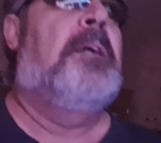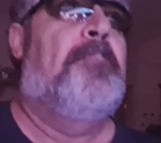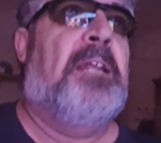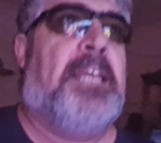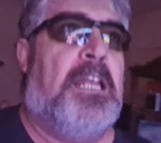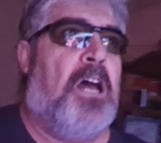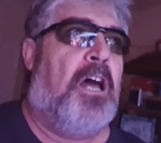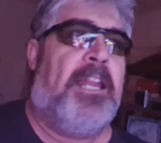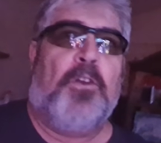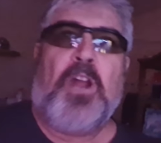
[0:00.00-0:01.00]
Perché
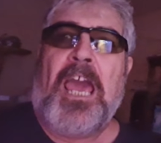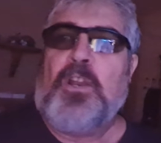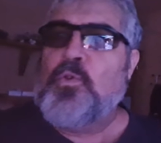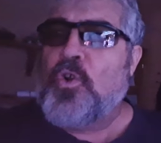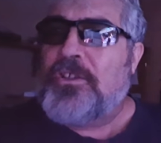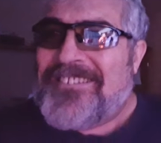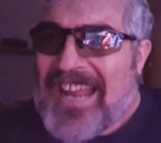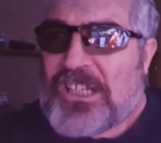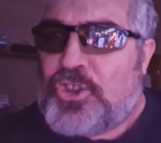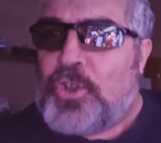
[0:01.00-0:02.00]
no, era un
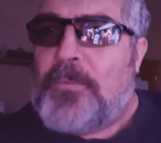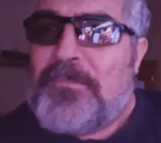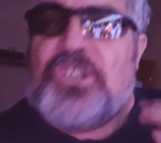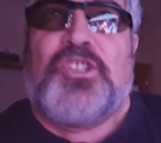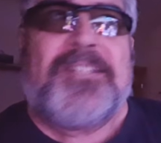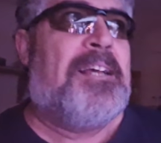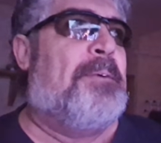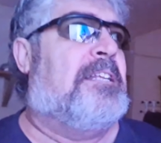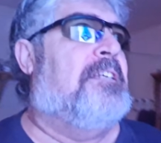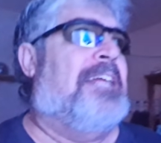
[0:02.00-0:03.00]
oltraggio non vince sta
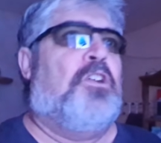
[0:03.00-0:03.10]
partita,